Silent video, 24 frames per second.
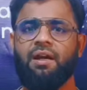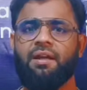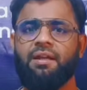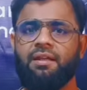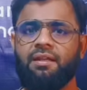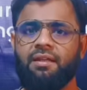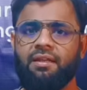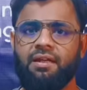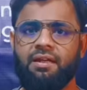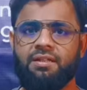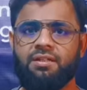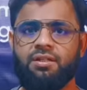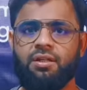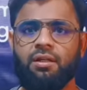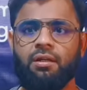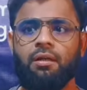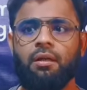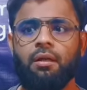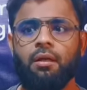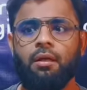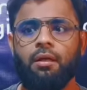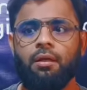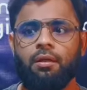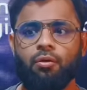आ रही थी आजकल
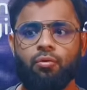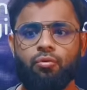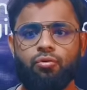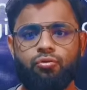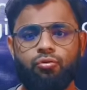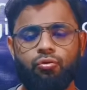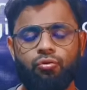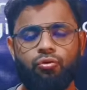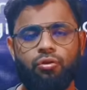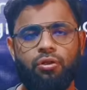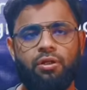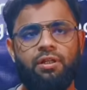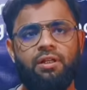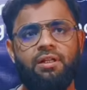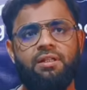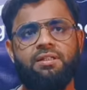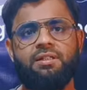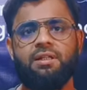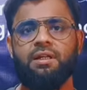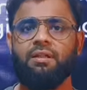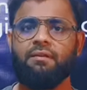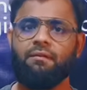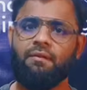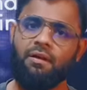कि उसको जो है ना
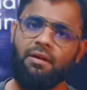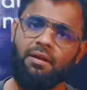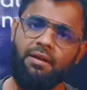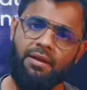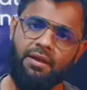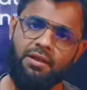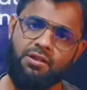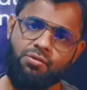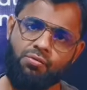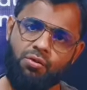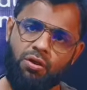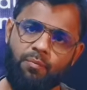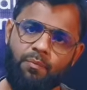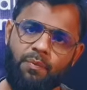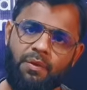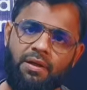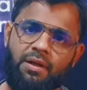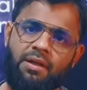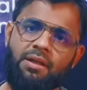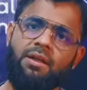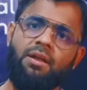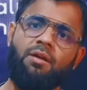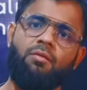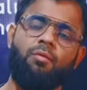छत वगैरह की ज़रूरत पड़
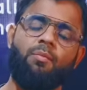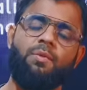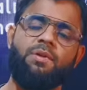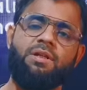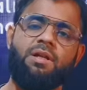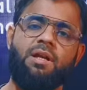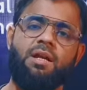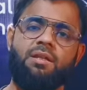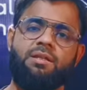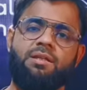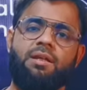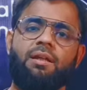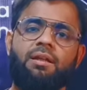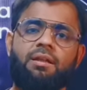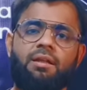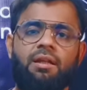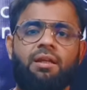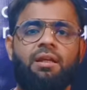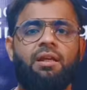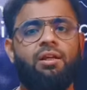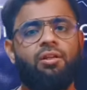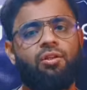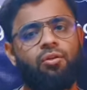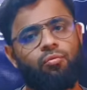रही है वो बेचारा छत
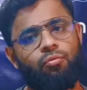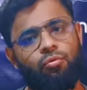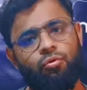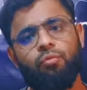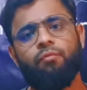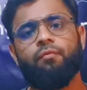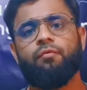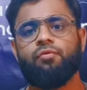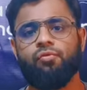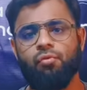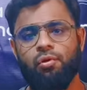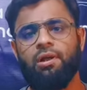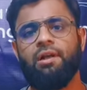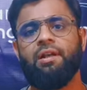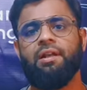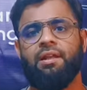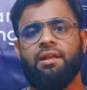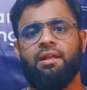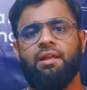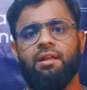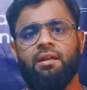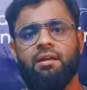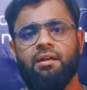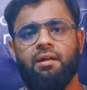नहीं है तो वो सोलर
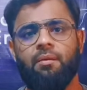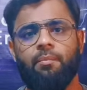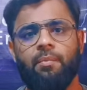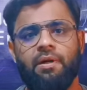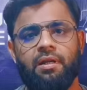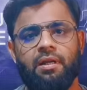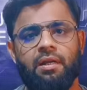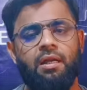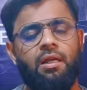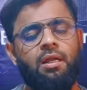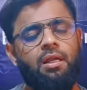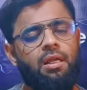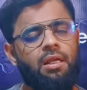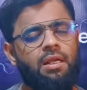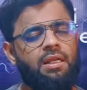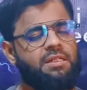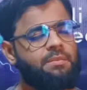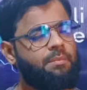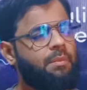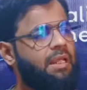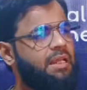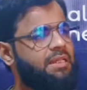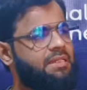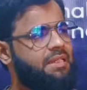नहीं लगा पा रहा
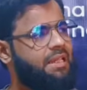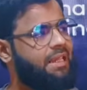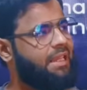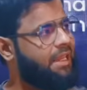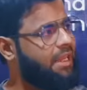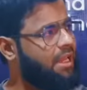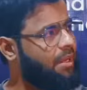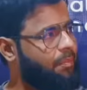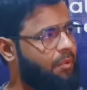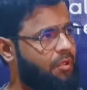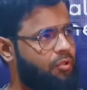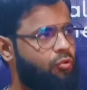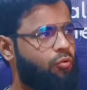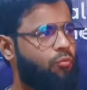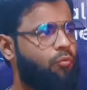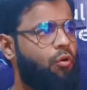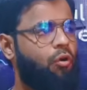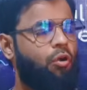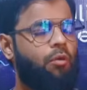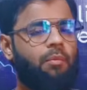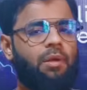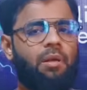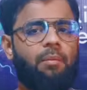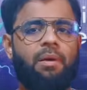इसमें ऐसा है कि आपकी जो
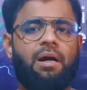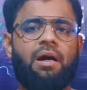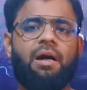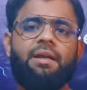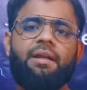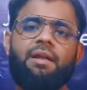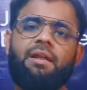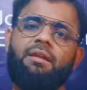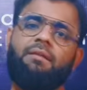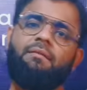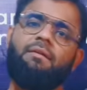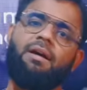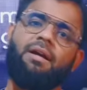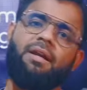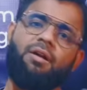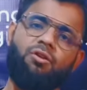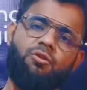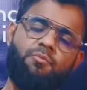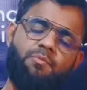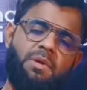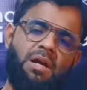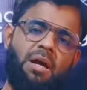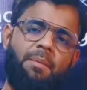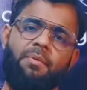नॉर्मल बाहर की दीवार है
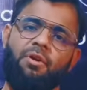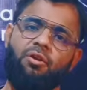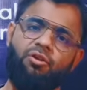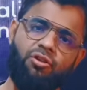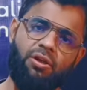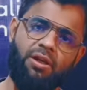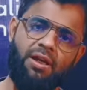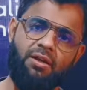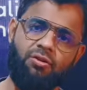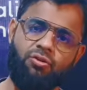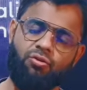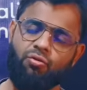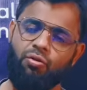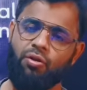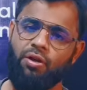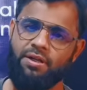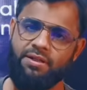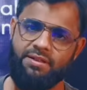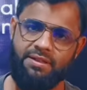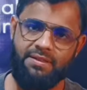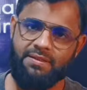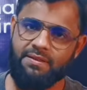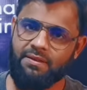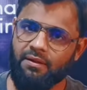उसमें आपने जो है उसको
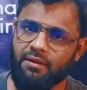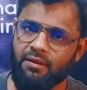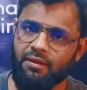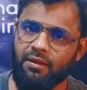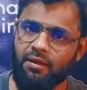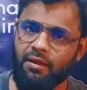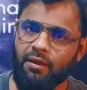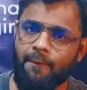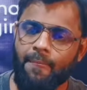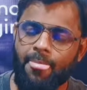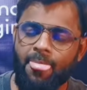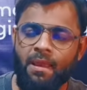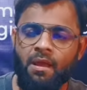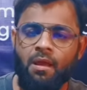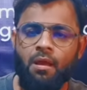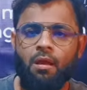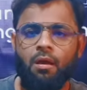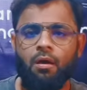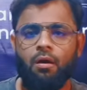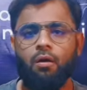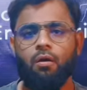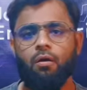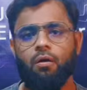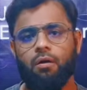एडजस्ट कर दिया
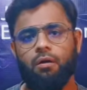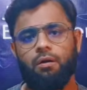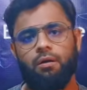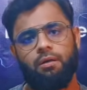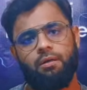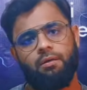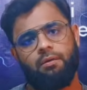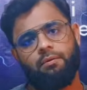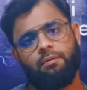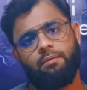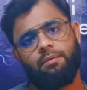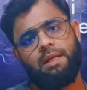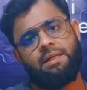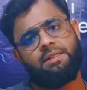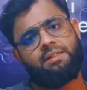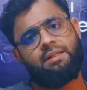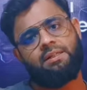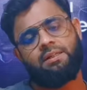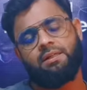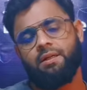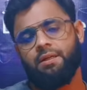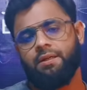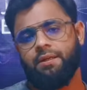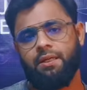और
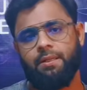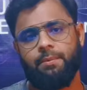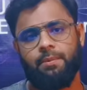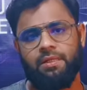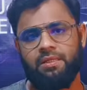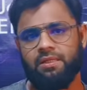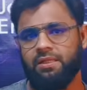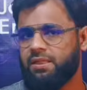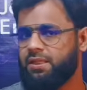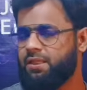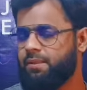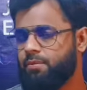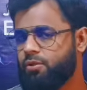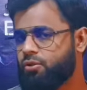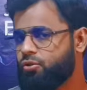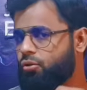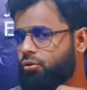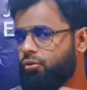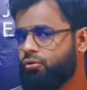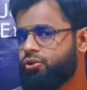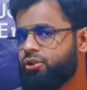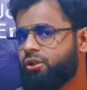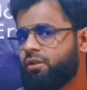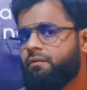एडजस्ट करने के बाद किसी भी
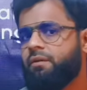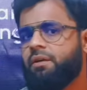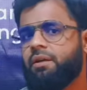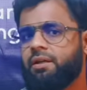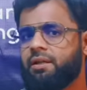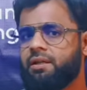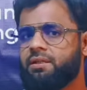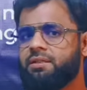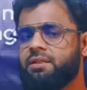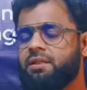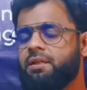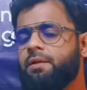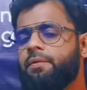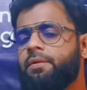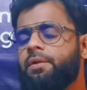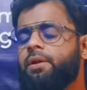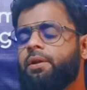सोल्यूशन वगैरह से